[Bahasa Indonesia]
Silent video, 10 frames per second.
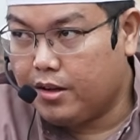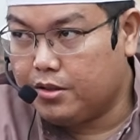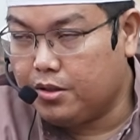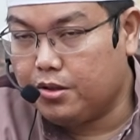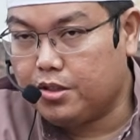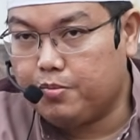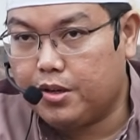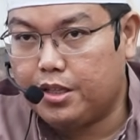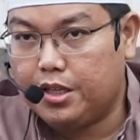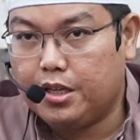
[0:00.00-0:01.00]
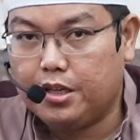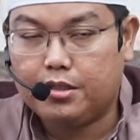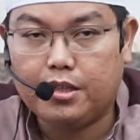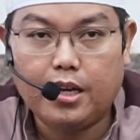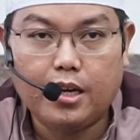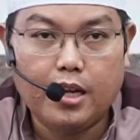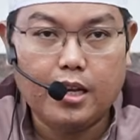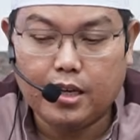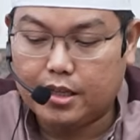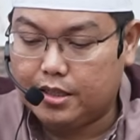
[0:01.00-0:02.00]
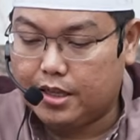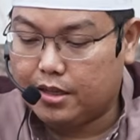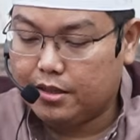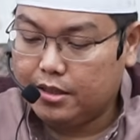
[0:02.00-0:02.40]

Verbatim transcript: Contoh seperti istilah al-aqidah.